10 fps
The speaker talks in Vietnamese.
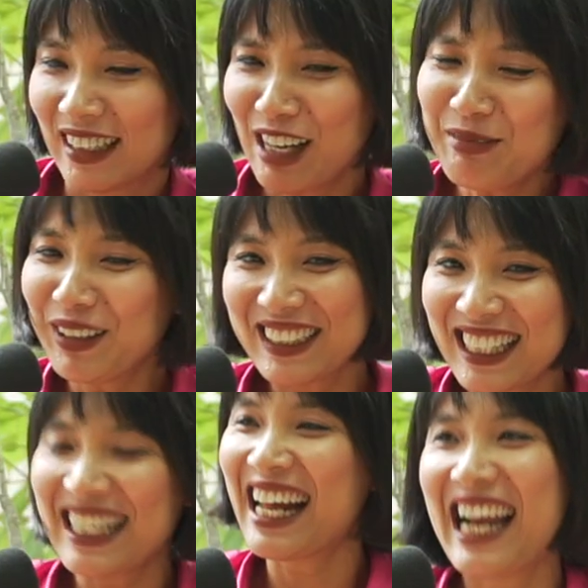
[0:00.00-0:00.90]
không những ảnh
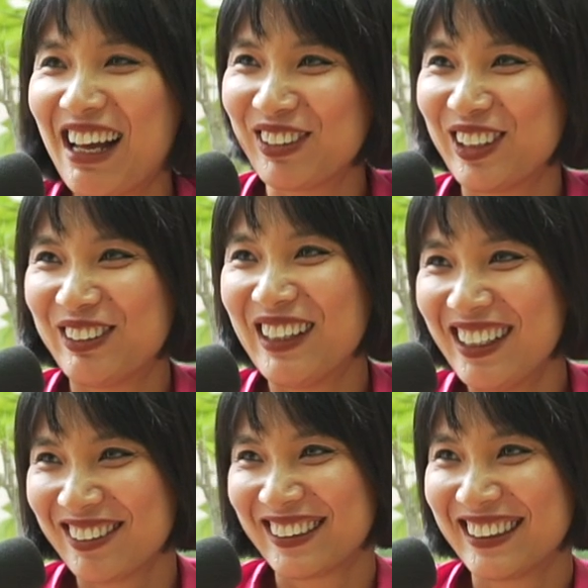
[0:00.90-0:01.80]
gia thì đang làm rồi đúng
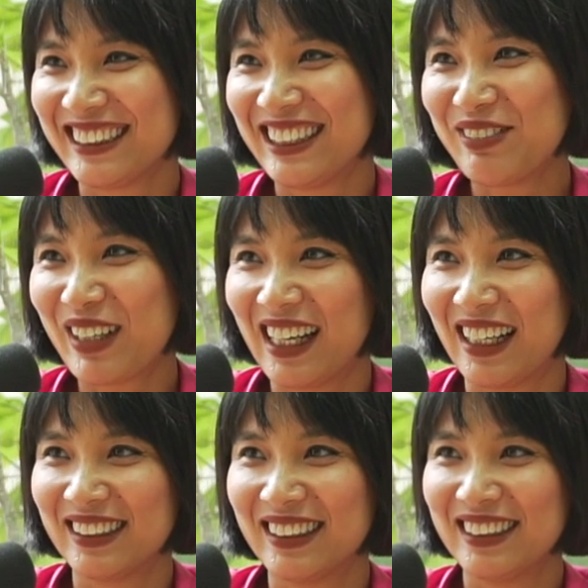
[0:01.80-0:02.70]
không nhưng
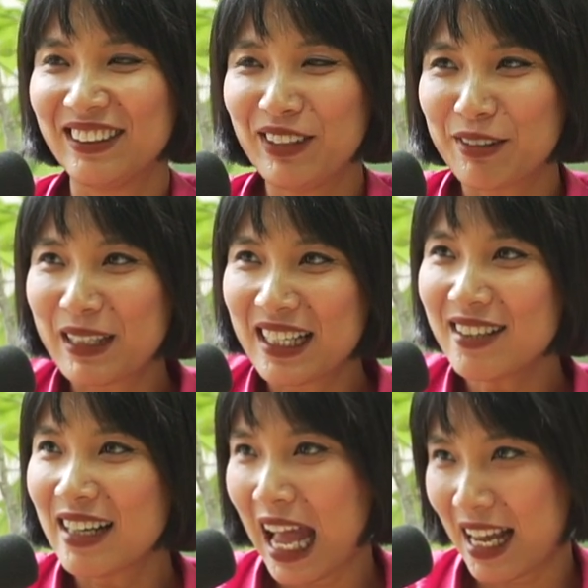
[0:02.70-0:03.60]
mà những việc mà đã
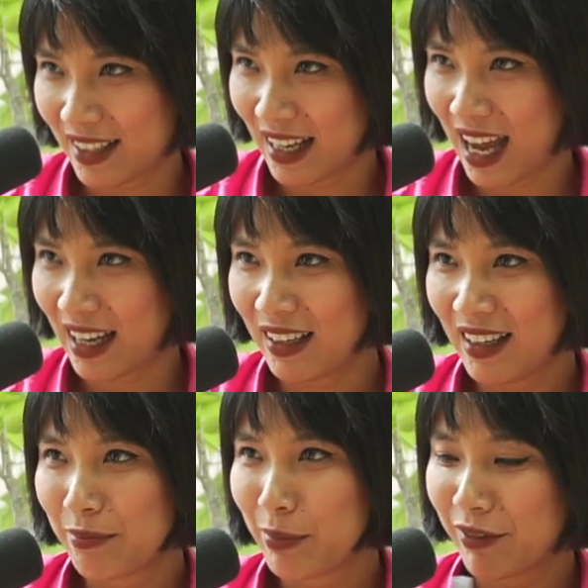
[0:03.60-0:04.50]
dừng lại chẳng hạn
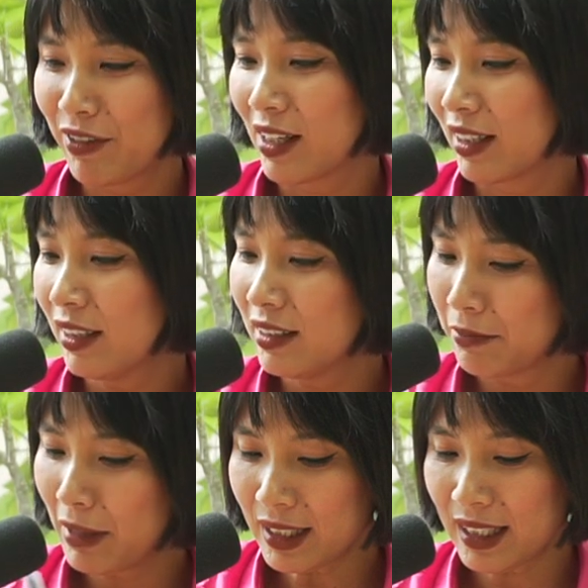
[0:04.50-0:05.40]
mình vừa
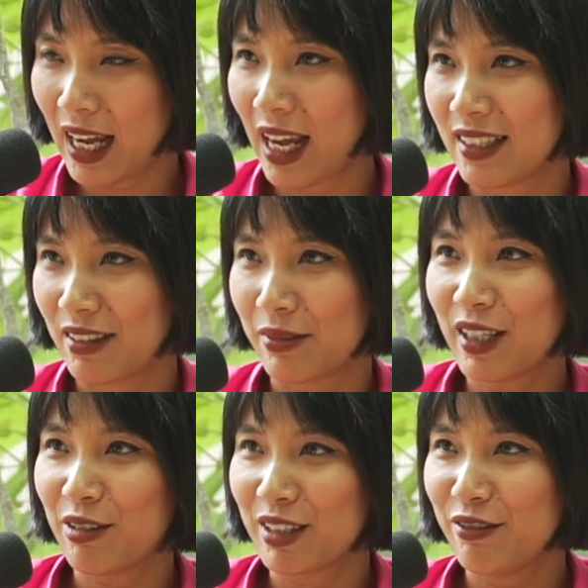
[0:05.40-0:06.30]
thử mic này giống
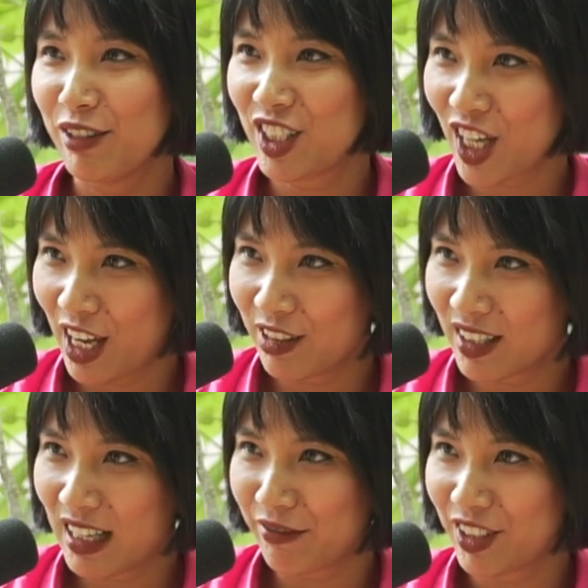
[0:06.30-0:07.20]
kiểu như VJ rồi sau làm